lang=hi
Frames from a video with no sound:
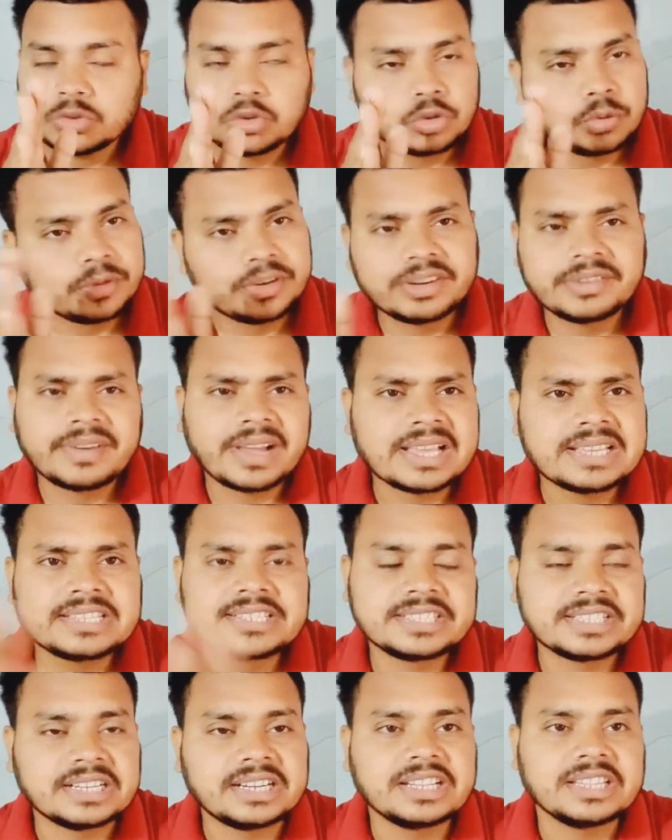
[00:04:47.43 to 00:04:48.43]

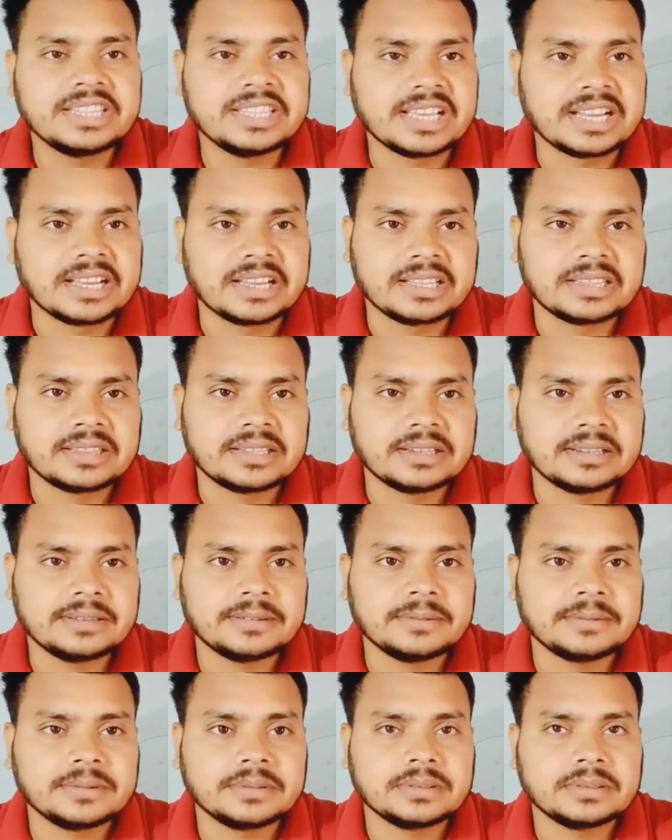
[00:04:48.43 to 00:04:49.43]
रिवाइज रिजल्ट दिया गया था
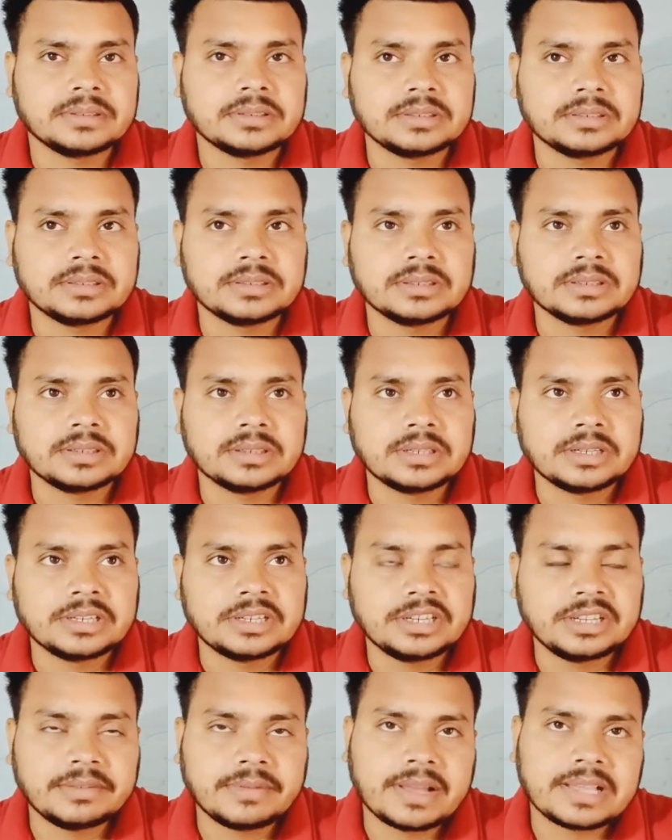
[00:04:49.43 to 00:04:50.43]

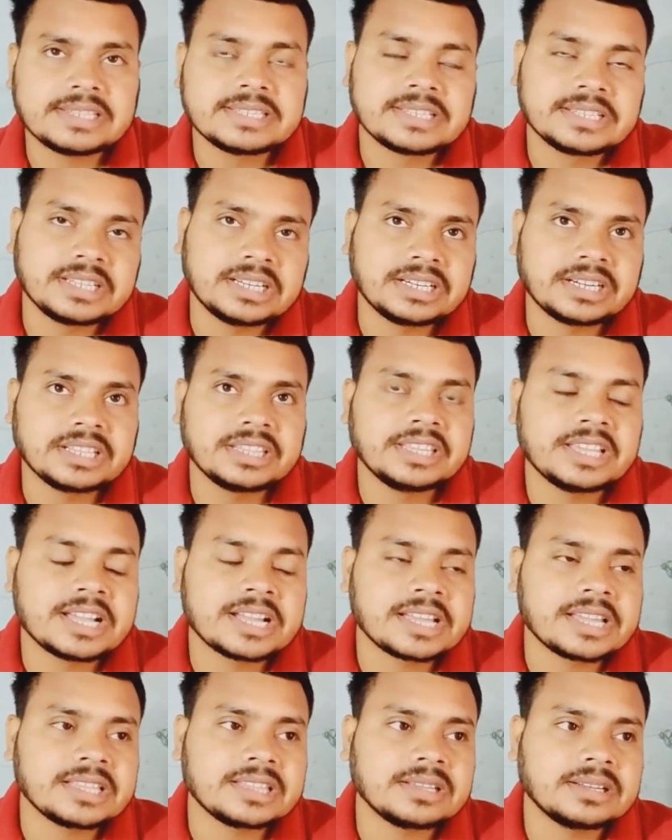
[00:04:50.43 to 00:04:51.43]
रिवाइज रिजल्ट
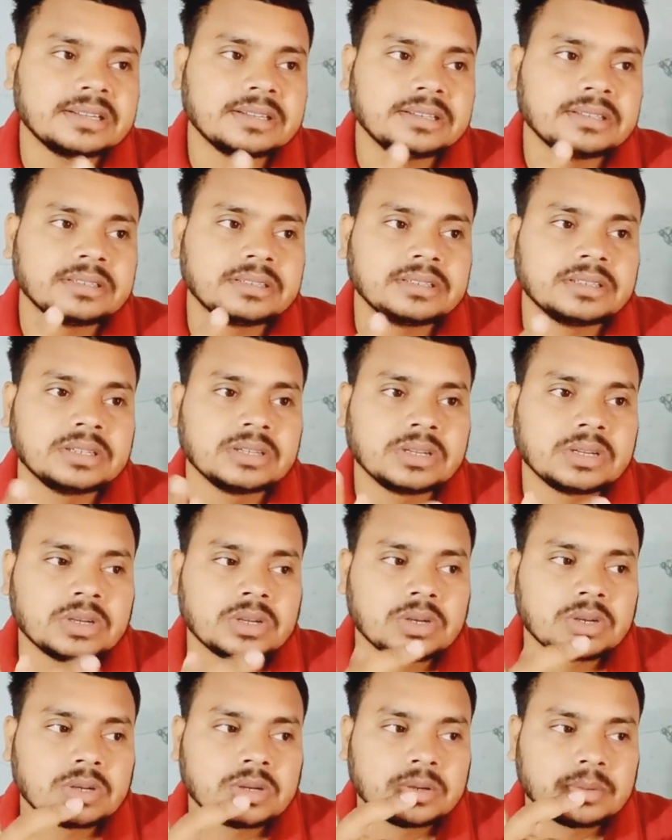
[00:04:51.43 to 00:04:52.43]
दिया गया था
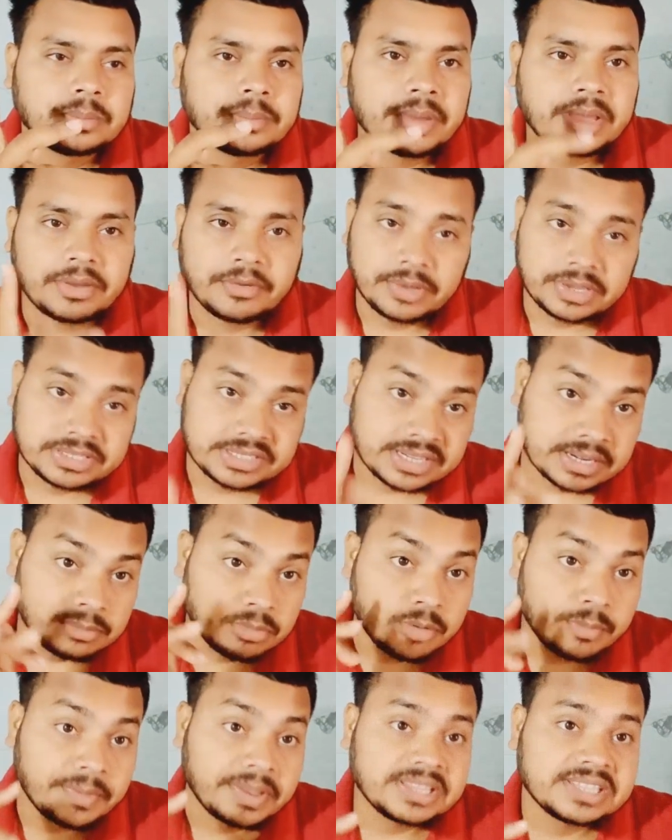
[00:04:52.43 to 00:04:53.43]
मैं वेस्टर्न
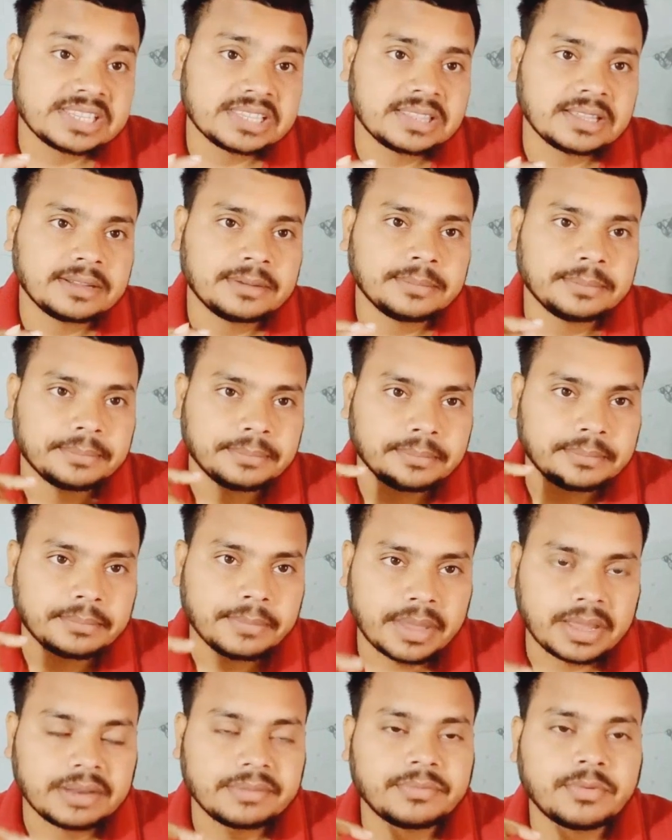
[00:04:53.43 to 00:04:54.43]
मुंबई से था
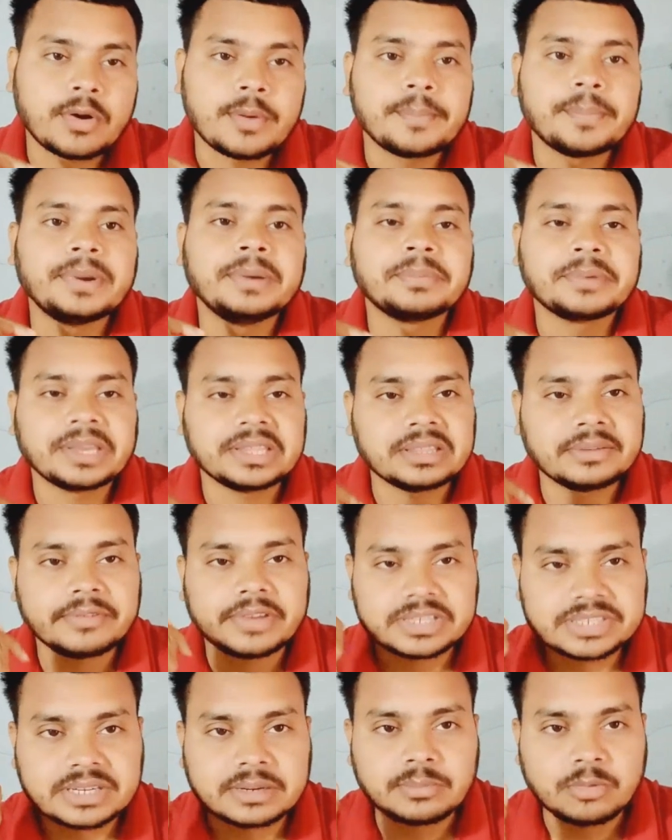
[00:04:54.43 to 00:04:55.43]
मैंने फॉर्म फिलअप किया था
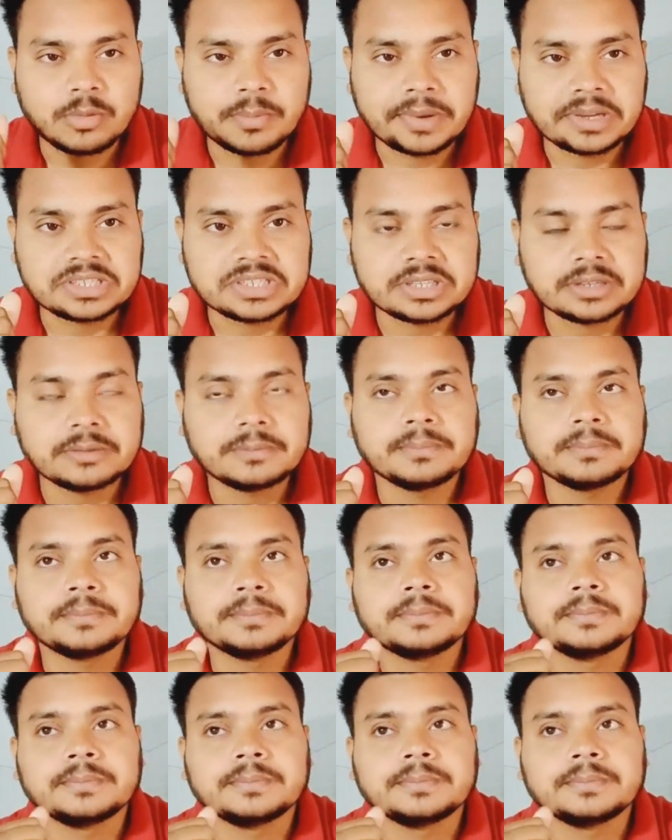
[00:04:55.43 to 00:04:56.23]
वेस्टर्न मुंबई से